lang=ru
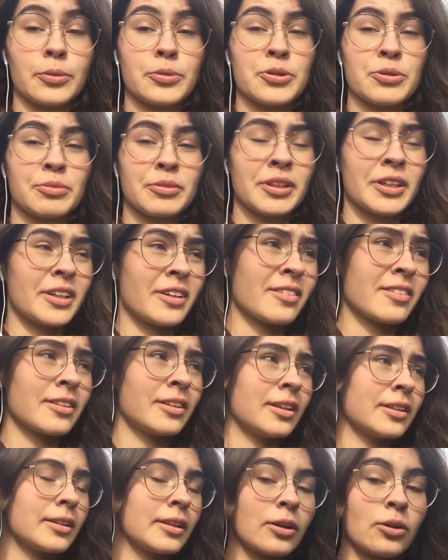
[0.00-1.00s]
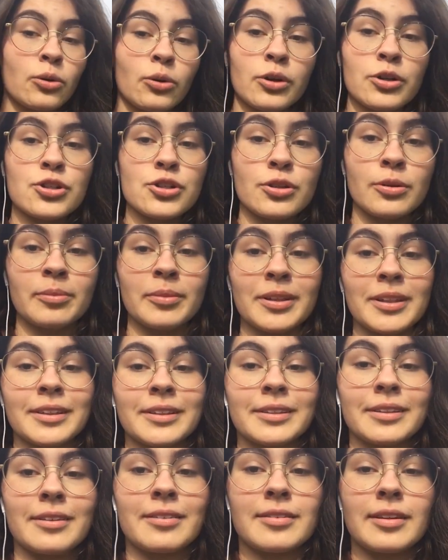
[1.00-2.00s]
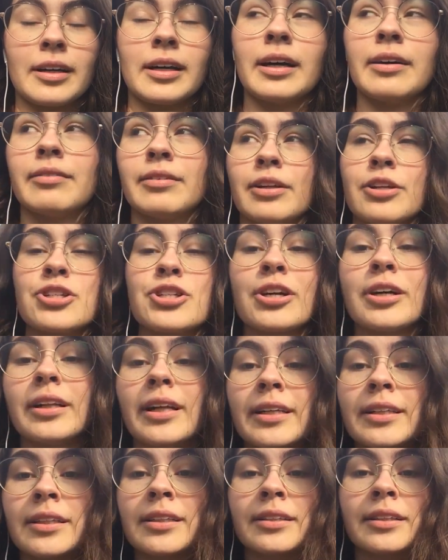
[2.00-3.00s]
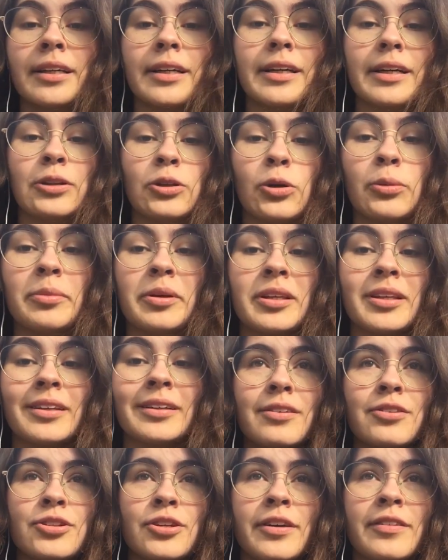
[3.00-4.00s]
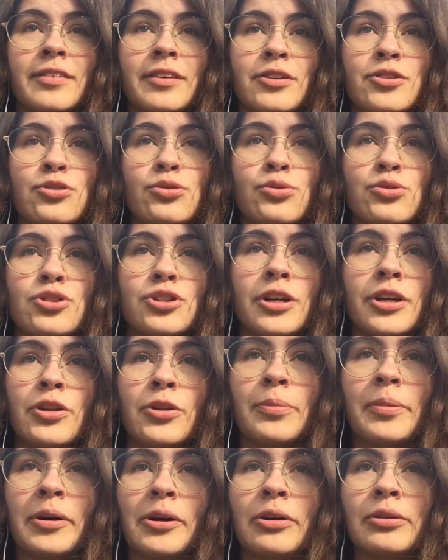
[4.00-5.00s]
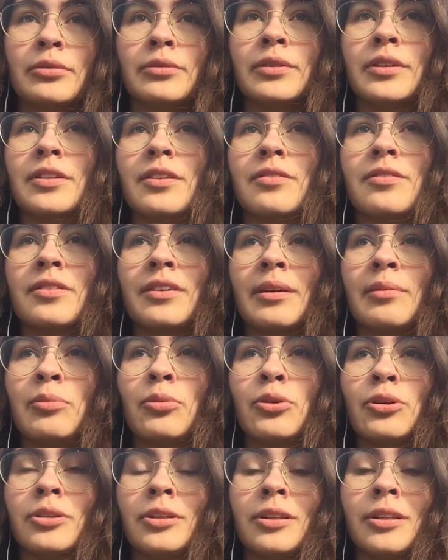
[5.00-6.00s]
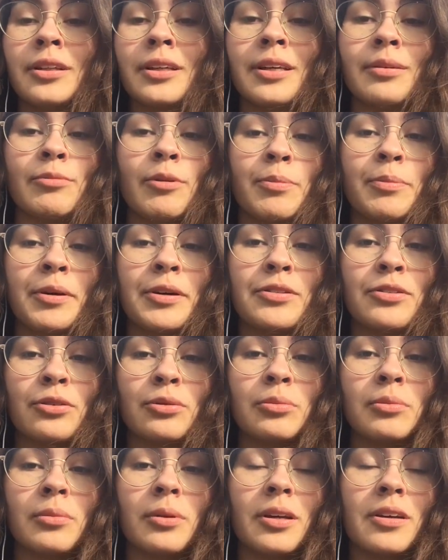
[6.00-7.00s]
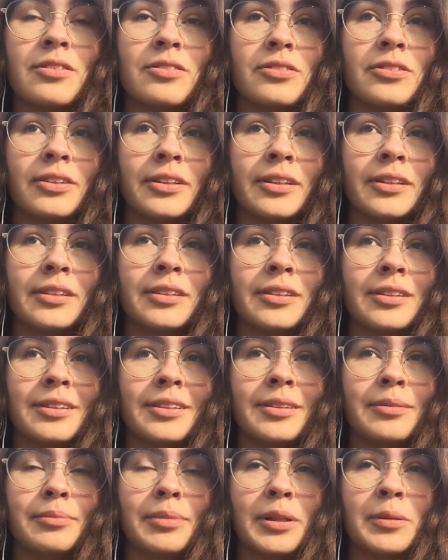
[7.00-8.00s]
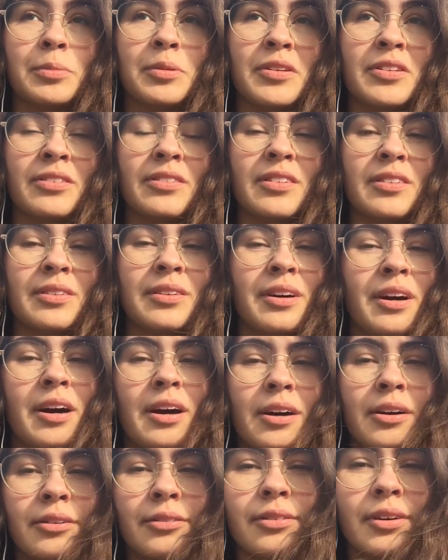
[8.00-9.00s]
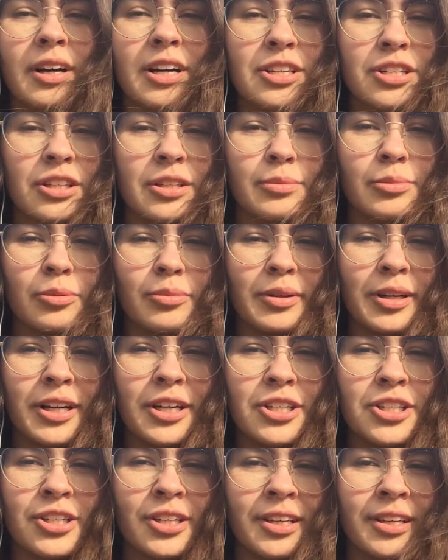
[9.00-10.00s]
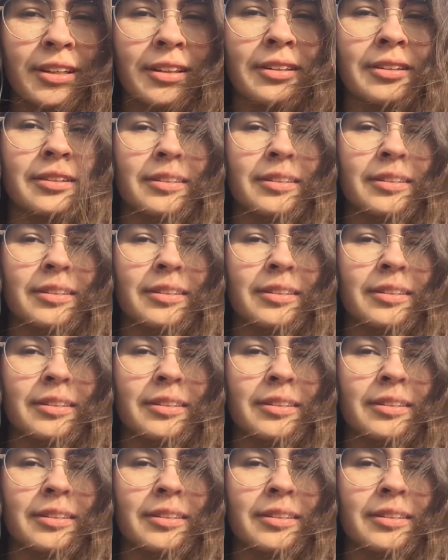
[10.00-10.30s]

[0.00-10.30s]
В общем, да, расклад такой, что мы захавали шоколадок на экономике. Сейчас я жду Жени, пока он выйдет с работы, и мы пойдем вместе подписывать важные бумажки.